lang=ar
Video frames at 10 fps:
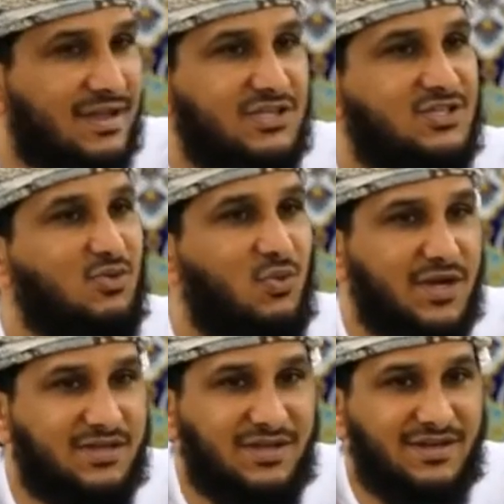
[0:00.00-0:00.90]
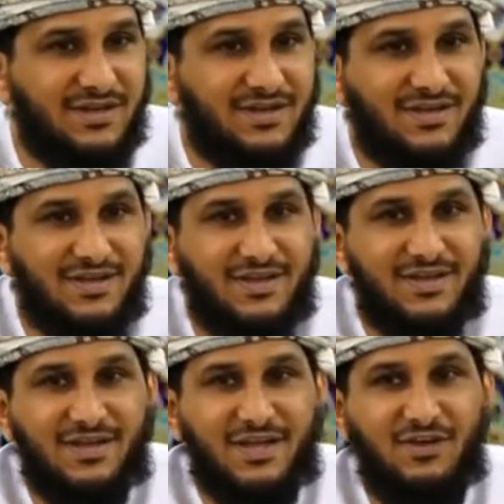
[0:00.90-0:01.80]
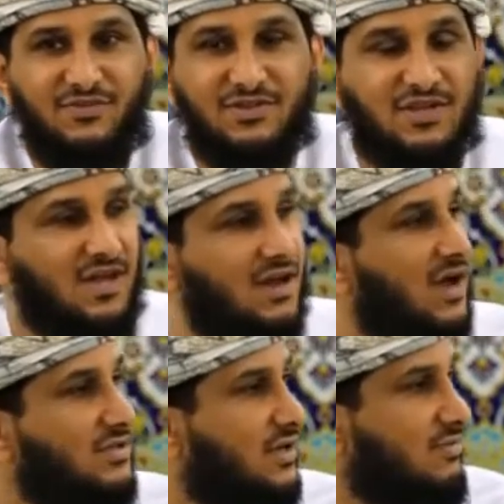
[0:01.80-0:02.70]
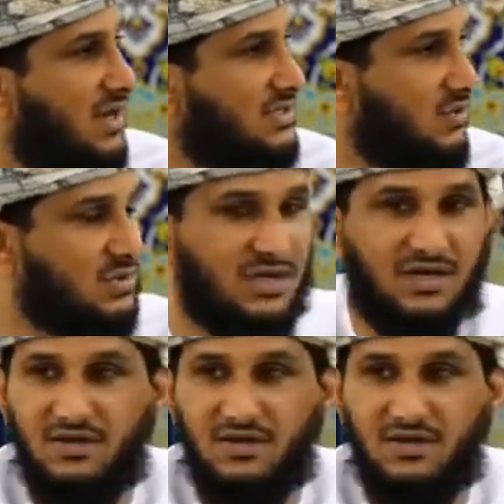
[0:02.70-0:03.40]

ايش سويتي كيف انت علاقتك مع زوجك